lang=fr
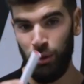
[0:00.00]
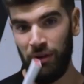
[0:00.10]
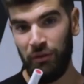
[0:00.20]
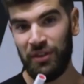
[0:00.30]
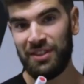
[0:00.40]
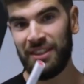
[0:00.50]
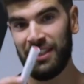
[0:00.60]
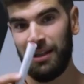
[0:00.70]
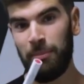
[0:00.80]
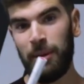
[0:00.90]
ou un
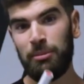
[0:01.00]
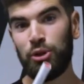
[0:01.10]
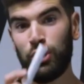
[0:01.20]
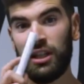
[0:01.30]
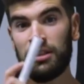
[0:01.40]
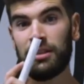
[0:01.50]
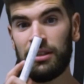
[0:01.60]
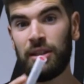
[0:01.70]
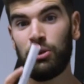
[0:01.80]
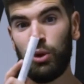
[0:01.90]
fessier capable de
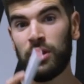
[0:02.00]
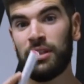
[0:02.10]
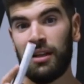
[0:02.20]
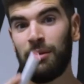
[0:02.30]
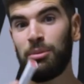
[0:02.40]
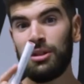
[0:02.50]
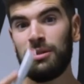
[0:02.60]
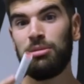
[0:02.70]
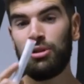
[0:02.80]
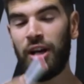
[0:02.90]
casser des noix tel un
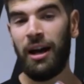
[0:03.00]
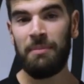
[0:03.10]
bodybuilder